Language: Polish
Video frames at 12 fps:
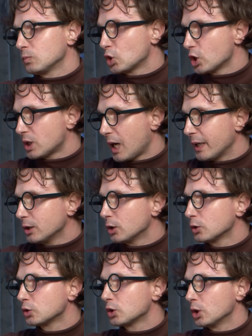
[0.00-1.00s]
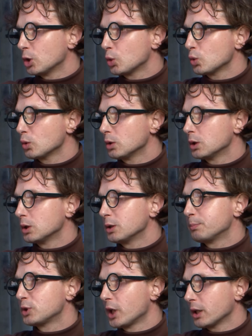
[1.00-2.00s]
czytając e,
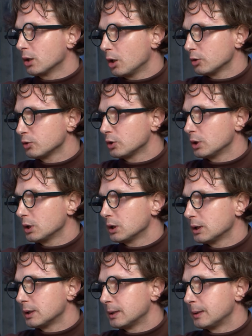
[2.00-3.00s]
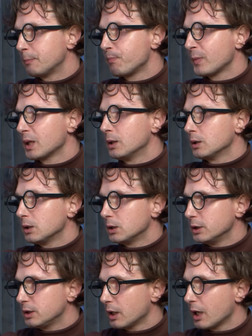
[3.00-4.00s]
e, przegląd e,
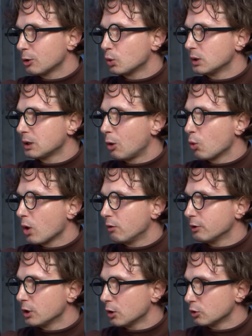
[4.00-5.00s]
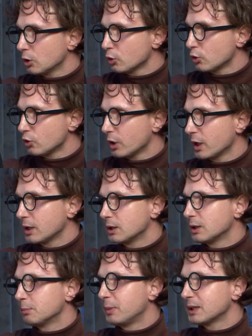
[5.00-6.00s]
literatury naukowej odnośnie
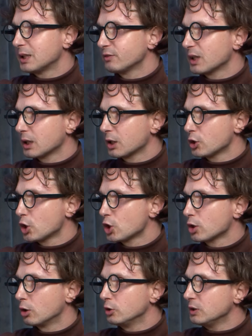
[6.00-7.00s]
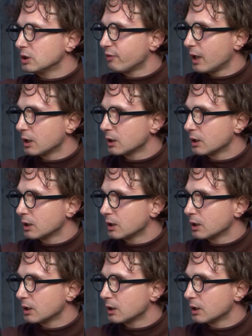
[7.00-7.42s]
badań w zakresie szkolnictwa